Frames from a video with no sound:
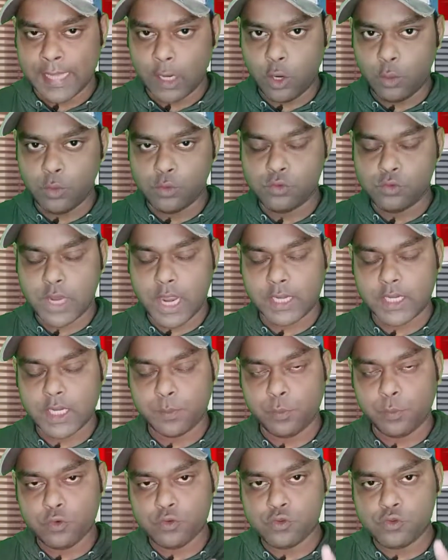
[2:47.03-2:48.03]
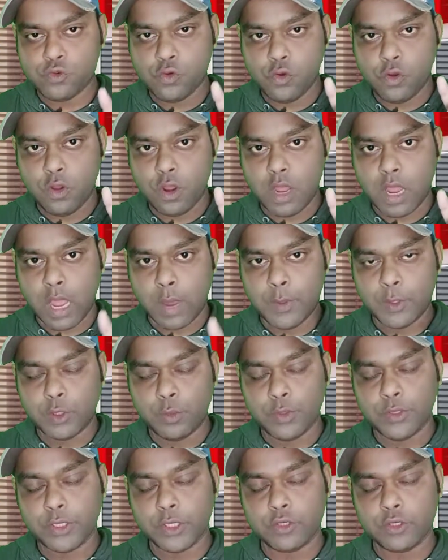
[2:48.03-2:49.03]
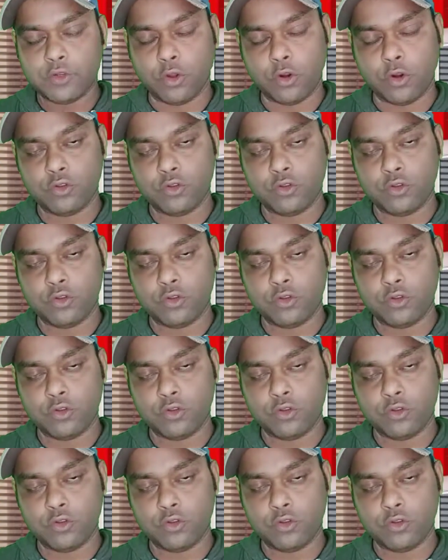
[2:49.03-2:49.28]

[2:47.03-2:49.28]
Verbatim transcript: দেখো বন্ধুরা একটা প্রশ্ন আমি তোমাদেরকে